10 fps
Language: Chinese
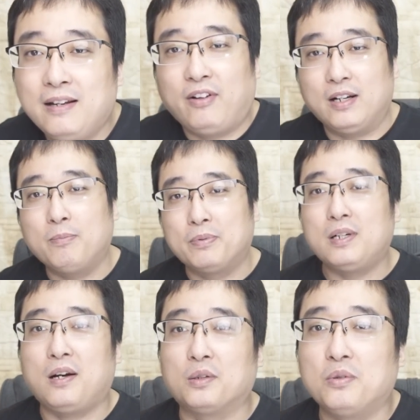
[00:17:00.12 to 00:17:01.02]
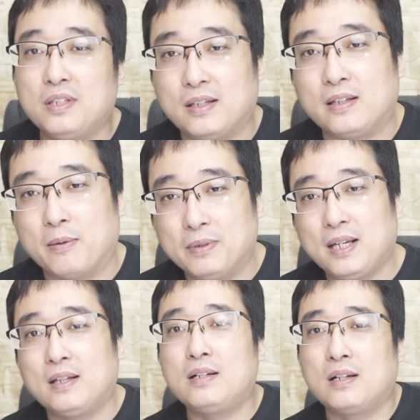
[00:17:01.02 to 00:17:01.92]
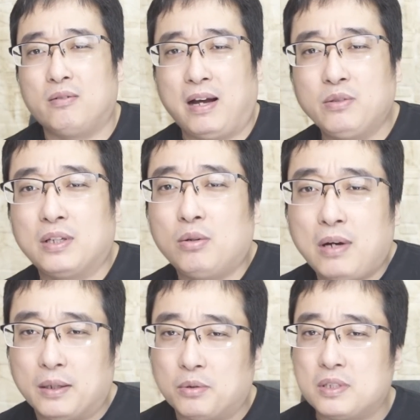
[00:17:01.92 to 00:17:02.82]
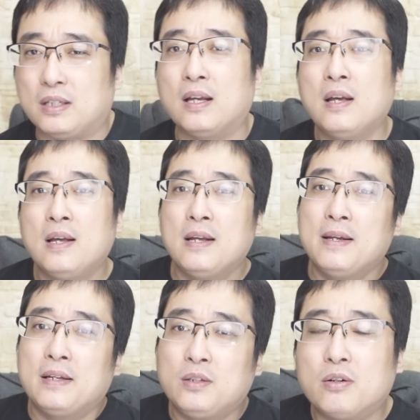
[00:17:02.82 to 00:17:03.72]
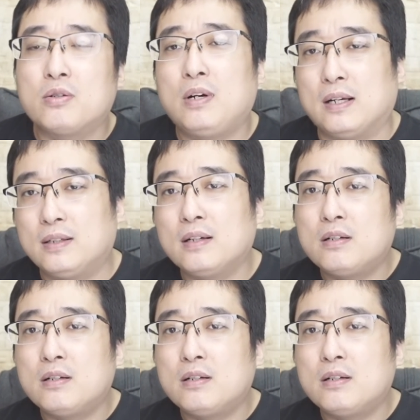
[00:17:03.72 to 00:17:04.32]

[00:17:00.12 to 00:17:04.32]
反正不是好东西，也不见得是个完全的坏东西。就是说啊，这个